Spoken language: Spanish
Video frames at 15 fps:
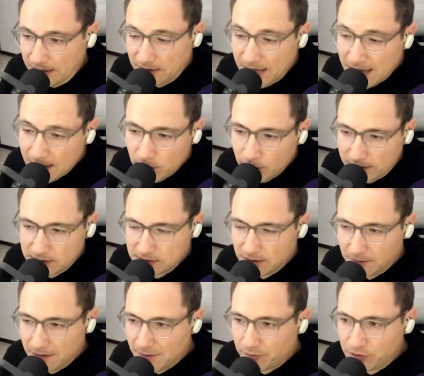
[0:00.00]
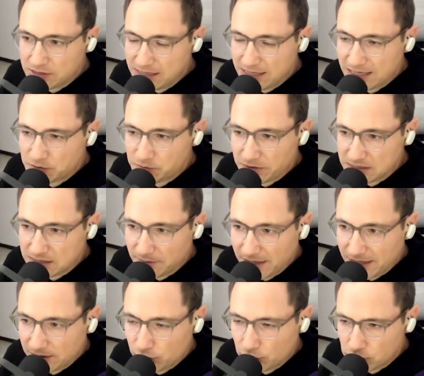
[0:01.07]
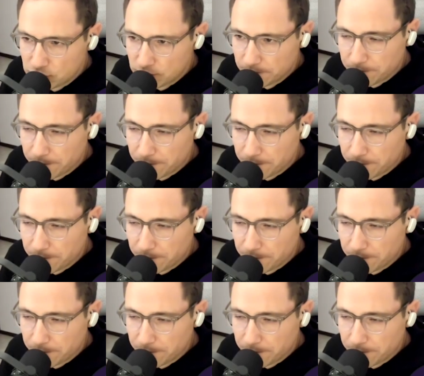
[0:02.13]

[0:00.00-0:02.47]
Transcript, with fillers: tierno, el que escribía poesías, pensamientos,